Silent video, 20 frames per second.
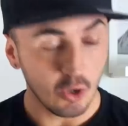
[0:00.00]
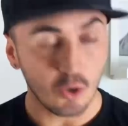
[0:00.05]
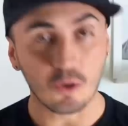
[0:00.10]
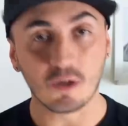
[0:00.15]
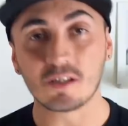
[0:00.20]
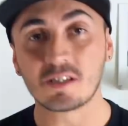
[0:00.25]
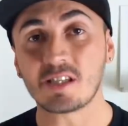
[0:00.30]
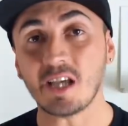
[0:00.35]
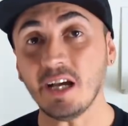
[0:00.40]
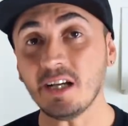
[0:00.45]
Und
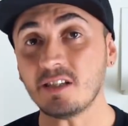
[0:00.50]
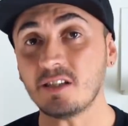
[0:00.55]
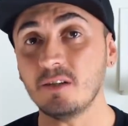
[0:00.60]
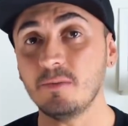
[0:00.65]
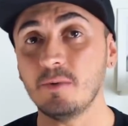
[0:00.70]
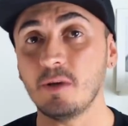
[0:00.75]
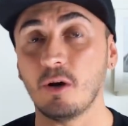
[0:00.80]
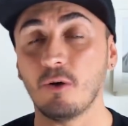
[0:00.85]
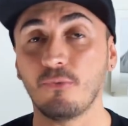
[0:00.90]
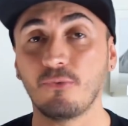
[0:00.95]
dann zeigt ihr
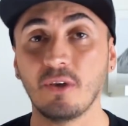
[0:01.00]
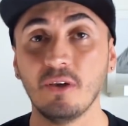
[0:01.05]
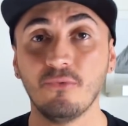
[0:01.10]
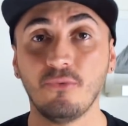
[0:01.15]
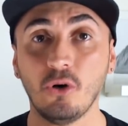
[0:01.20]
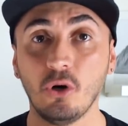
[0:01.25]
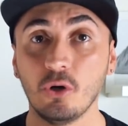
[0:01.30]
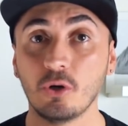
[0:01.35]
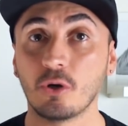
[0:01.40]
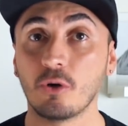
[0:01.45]
mir auf jeden
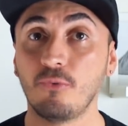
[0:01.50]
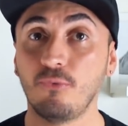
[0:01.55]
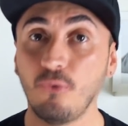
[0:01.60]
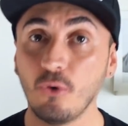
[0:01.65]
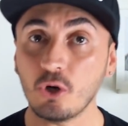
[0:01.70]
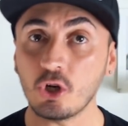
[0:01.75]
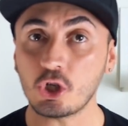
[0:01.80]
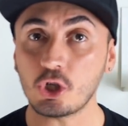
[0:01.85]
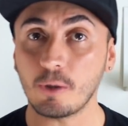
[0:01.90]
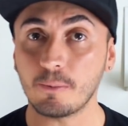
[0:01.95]
Fall eure
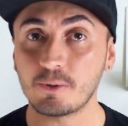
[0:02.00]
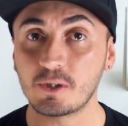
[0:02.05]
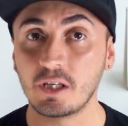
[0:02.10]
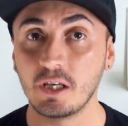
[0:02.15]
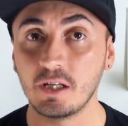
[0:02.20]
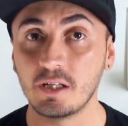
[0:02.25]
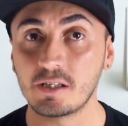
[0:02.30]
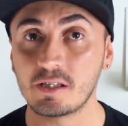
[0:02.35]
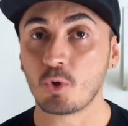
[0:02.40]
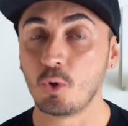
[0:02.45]

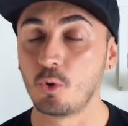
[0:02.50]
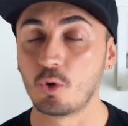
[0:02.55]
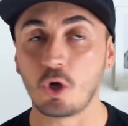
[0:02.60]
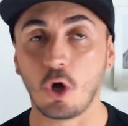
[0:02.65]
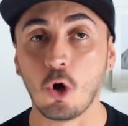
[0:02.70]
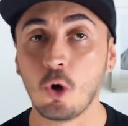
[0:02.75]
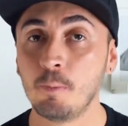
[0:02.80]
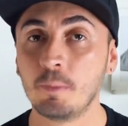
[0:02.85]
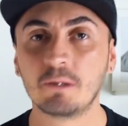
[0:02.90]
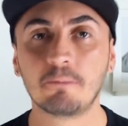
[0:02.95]
Photoshop-Skills oder
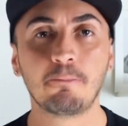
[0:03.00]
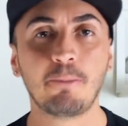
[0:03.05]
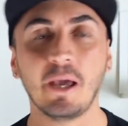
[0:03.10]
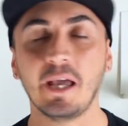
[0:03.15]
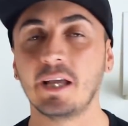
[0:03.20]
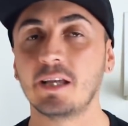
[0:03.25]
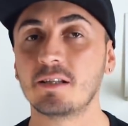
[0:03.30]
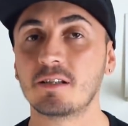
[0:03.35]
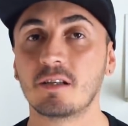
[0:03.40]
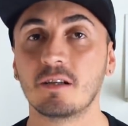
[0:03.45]
auch mit
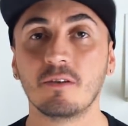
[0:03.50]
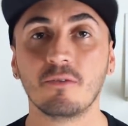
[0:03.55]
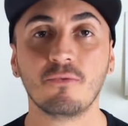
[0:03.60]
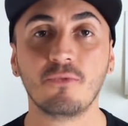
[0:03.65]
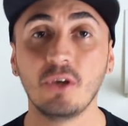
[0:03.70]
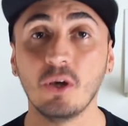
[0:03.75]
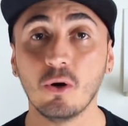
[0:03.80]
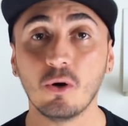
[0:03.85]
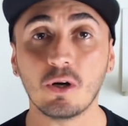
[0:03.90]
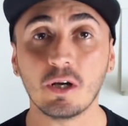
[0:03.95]
Paint,
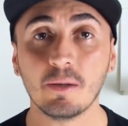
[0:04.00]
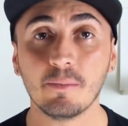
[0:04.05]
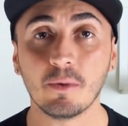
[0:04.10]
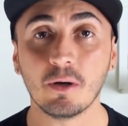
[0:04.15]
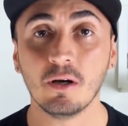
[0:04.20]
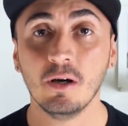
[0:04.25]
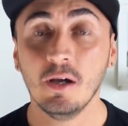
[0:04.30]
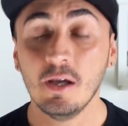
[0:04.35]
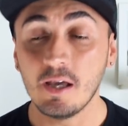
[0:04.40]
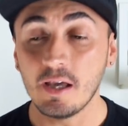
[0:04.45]
wie auch
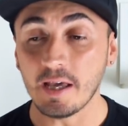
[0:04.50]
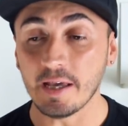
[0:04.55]
immer.